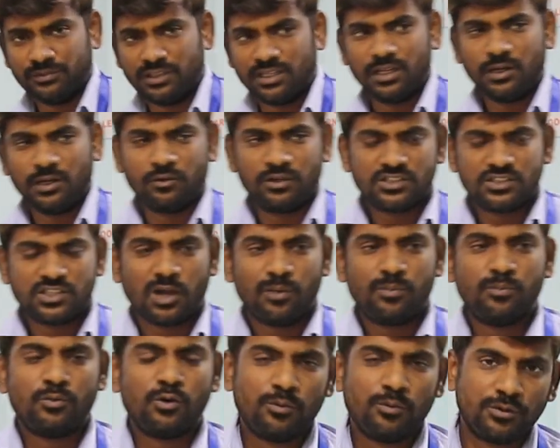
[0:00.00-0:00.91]
ஏன்னா அவங்க
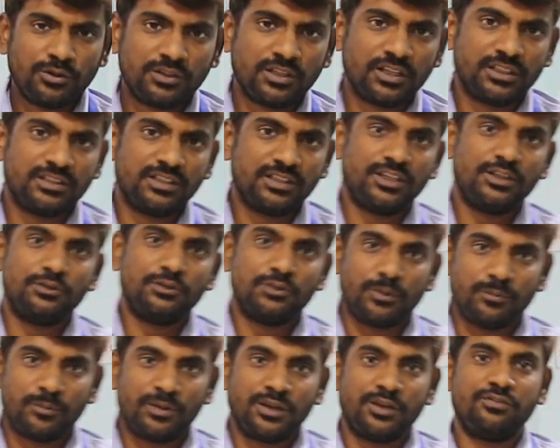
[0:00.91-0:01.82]
ஜாப் போகும்போது தான் தெரியும்
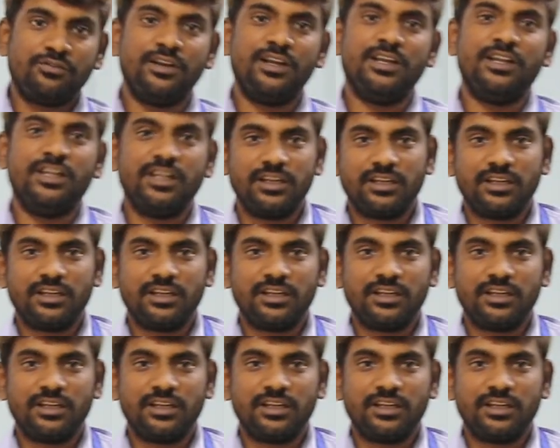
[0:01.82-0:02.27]
இந்த மாதிரி ஃபீல்டு